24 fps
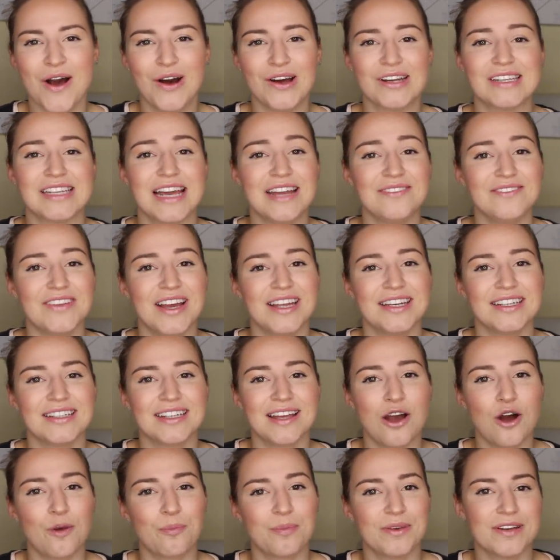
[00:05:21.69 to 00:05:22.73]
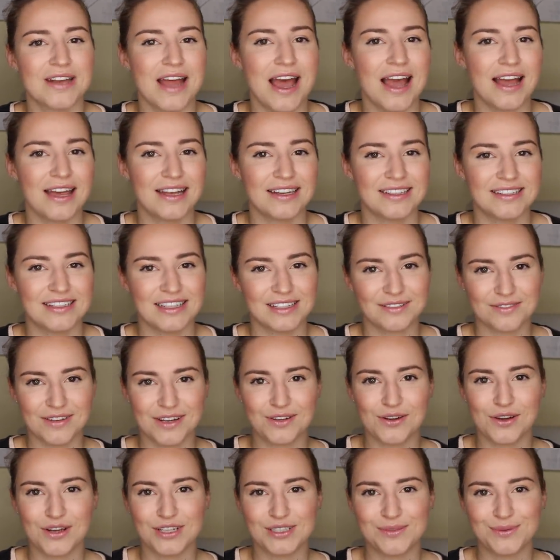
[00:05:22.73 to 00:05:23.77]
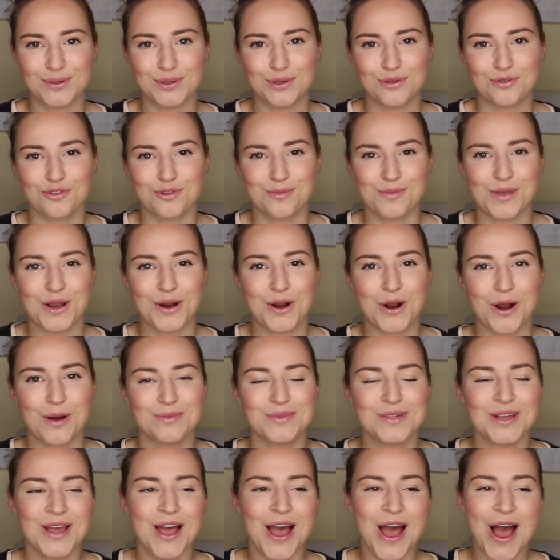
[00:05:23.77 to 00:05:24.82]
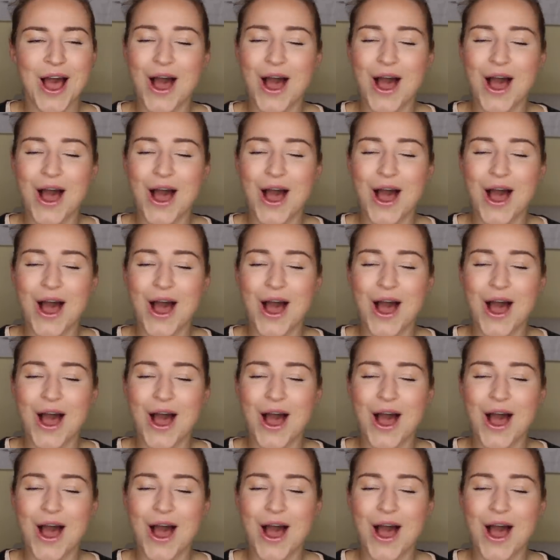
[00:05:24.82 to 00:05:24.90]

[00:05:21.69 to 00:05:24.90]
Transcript: Und dann werdet ihr auch benachrichtigt, wenn ein neues Video von mir kommt.